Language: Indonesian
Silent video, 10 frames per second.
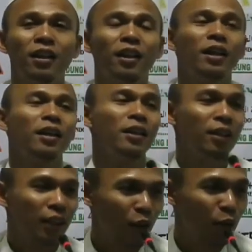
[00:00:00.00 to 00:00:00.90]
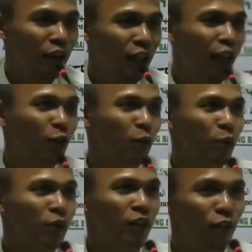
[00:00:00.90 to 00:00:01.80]
Ya. kalau kita nggak
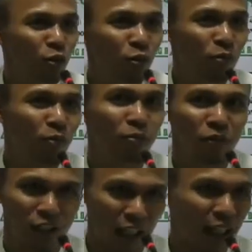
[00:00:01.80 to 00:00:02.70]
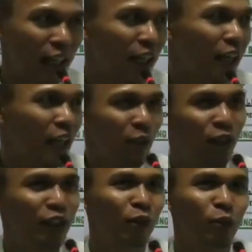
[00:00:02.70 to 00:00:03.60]
nurut itu celaka.
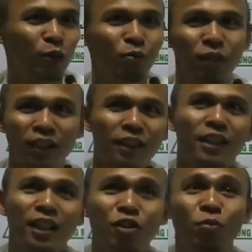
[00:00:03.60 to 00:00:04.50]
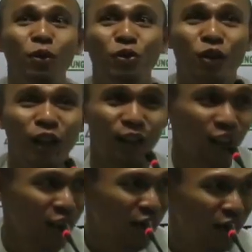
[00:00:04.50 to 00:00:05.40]
Kalau kita nurut berarti dikasih bonus oleh
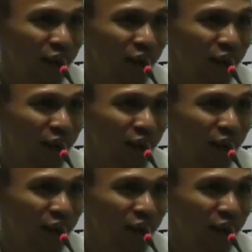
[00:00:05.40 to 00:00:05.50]
Allah.